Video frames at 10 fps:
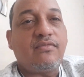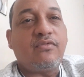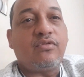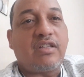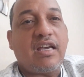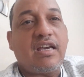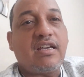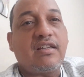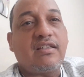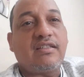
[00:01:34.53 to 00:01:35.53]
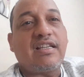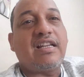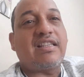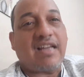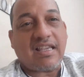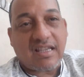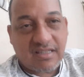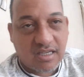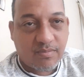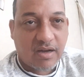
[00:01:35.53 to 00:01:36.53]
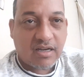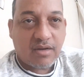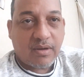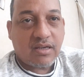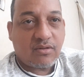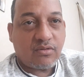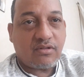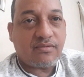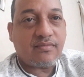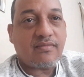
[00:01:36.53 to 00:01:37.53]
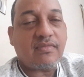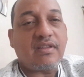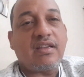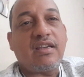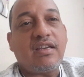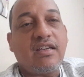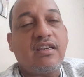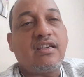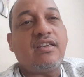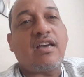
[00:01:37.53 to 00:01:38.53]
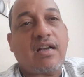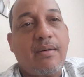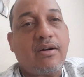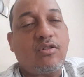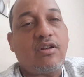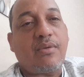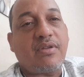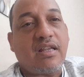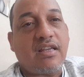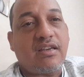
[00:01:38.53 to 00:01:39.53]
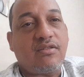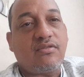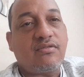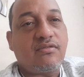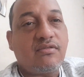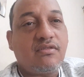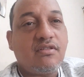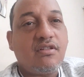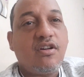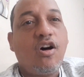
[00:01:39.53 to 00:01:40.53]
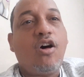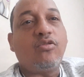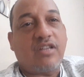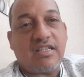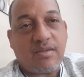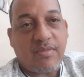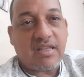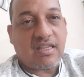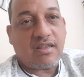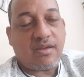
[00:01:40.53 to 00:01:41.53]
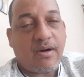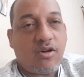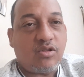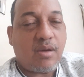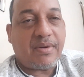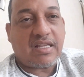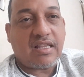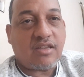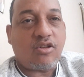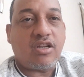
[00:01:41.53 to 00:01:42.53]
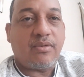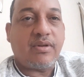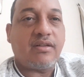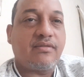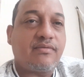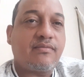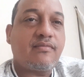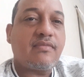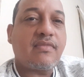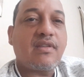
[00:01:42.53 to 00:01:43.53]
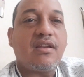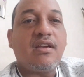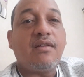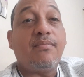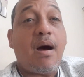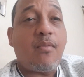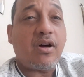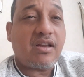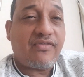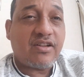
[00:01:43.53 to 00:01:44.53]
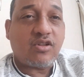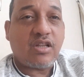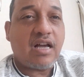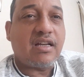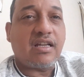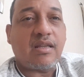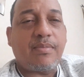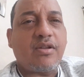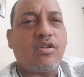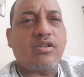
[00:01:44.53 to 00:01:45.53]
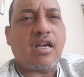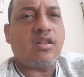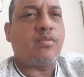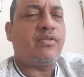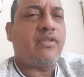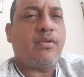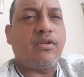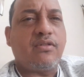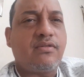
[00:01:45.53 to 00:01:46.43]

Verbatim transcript: usted se le trae encima en el vehículo y acaba con la vida de ellos. O usted se mete debajo de una patana, Dios libre. Vamos a reflexionar en este periodo santo, por favor.